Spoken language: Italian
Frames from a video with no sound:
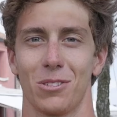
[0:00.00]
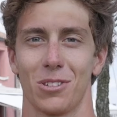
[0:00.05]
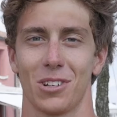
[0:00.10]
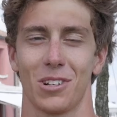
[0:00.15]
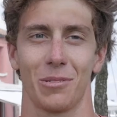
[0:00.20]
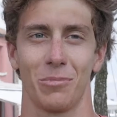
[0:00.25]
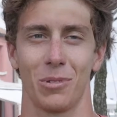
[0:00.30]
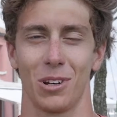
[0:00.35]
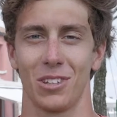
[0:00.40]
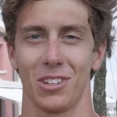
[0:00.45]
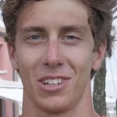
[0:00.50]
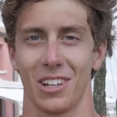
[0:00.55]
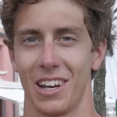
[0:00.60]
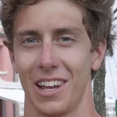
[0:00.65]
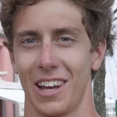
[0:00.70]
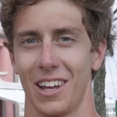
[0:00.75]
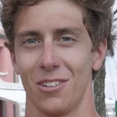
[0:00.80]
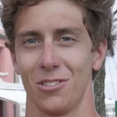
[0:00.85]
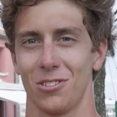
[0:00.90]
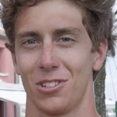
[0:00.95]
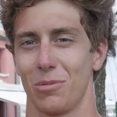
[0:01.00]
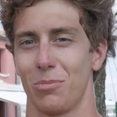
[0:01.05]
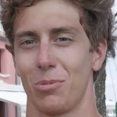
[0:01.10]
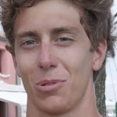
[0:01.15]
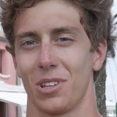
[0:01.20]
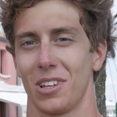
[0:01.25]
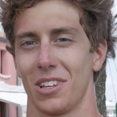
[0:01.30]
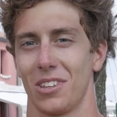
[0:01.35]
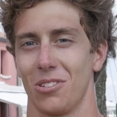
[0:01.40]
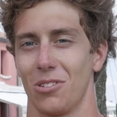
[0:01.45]
Questo campionato italiano ci ha
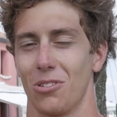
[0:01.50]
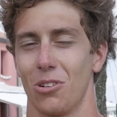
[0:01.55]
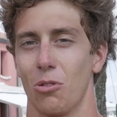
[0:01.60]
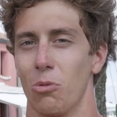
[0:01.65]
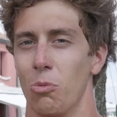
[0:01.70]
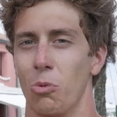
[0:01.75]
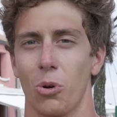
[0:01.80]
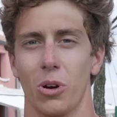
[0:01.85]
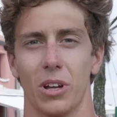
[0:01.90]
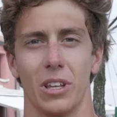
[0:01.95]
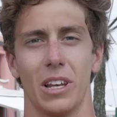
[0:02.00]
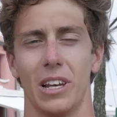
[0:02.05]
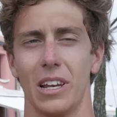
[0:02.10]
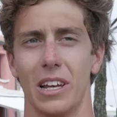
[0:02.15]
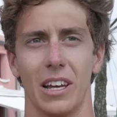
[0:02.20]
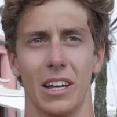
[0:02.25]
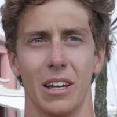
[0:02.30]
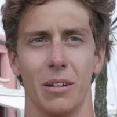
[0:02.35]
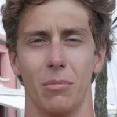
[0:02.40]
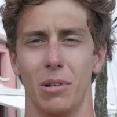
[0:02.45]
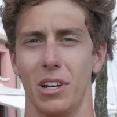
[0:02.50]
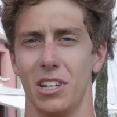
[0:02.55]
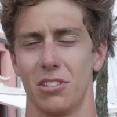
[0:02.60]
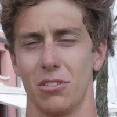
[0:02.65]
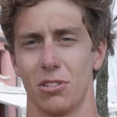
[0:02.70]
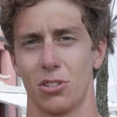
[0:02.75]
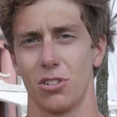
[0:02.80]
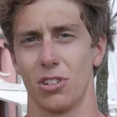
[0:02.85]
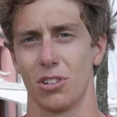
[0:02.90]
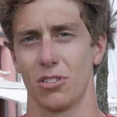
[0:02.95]
portato comunque delle
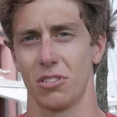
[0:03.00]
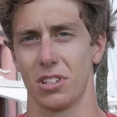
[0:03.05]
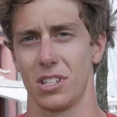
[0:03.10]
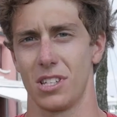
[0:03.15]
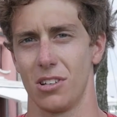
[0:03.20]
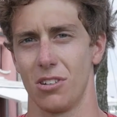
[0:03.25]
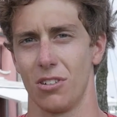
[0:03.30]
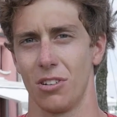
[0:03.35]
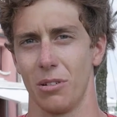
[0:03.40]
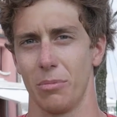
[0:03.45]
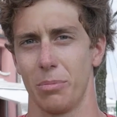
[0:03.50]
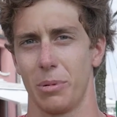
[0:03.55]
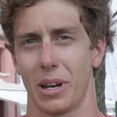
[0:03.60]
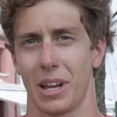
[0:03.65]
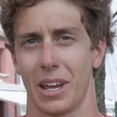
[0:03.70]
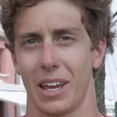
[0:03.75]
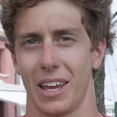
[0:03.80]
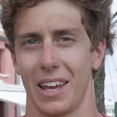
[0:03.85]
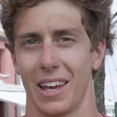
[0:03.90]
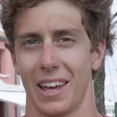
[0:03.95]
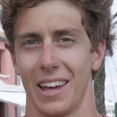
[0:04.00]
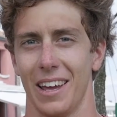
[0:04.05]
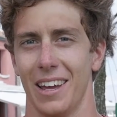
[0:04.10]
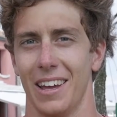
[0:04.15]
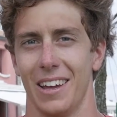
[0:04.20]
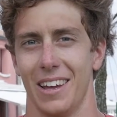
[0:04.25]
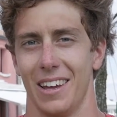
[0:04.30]
bellissime soddisfazioni perché